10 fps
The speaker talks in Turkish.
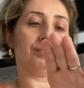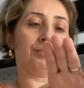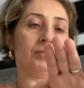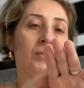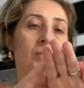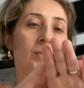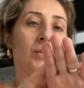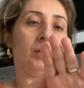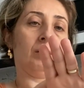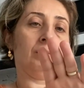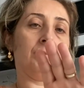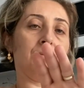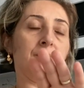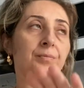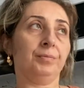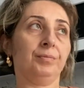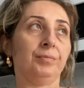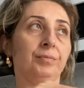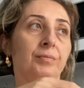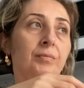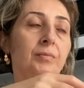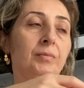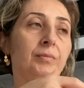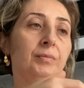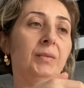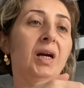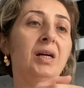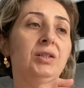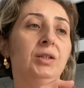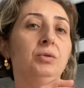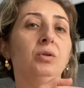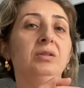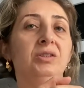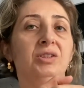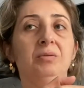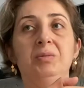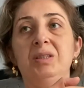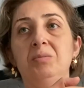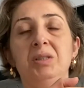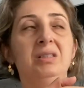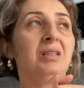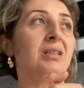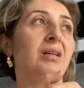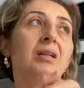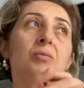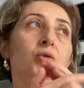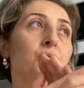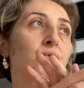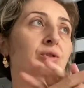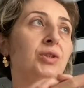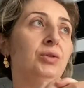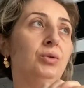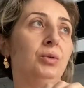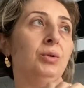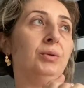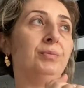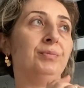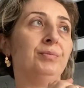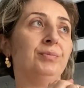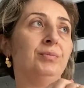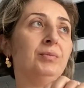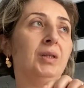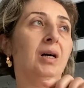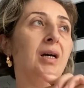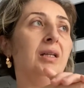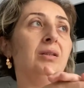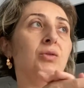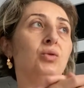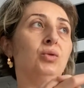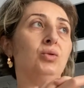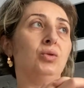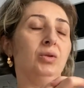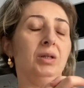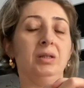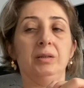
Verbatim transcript: Her şeyin doğalı. Her şeyin doğalı işte. Kimi insanda alamıyor bütçesi yok. Hayat da çok zor ya.